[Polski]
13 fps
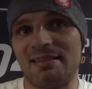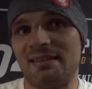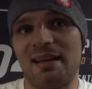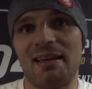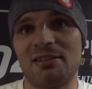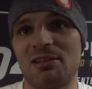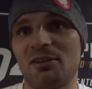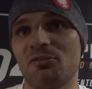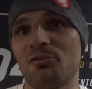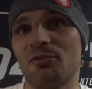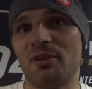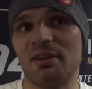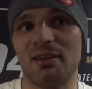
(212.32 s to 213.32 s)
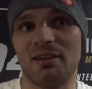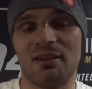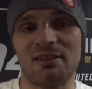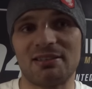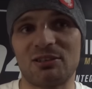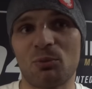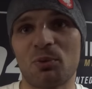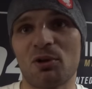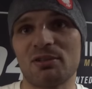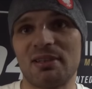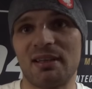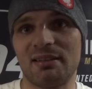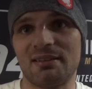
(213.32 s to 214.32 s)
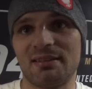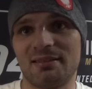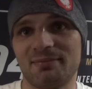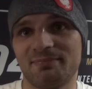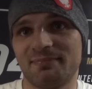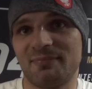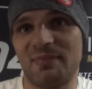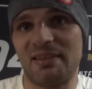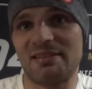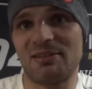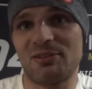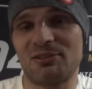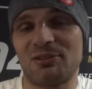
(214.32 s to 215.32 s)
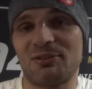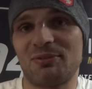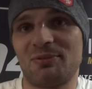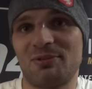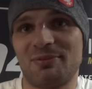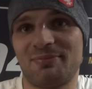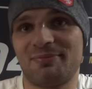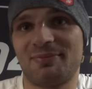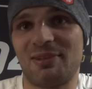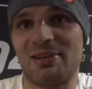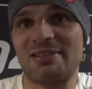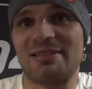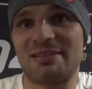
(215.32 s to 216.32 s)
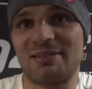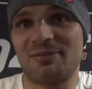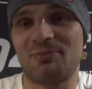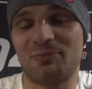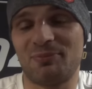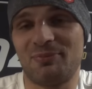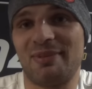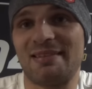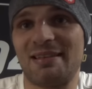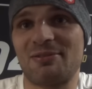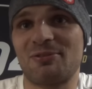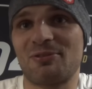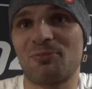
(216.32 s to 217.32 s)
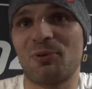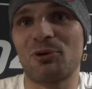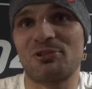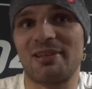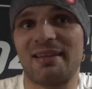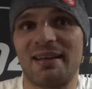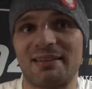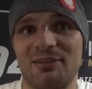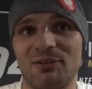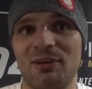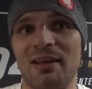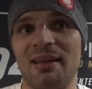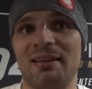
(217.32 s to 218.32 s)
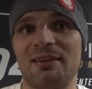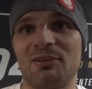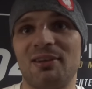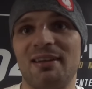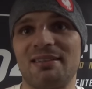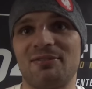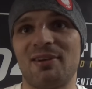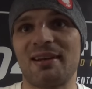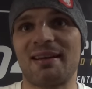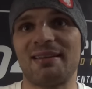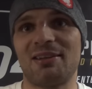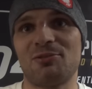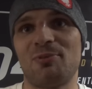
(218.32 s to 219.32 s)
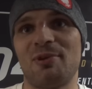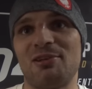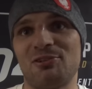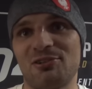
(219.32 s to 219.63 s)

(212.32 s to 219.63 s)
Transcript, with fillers: Daje się w 100%, e, więc no co, to jest, jesteśmy w sporcie, tak? To, to nie jest walka na śmierć i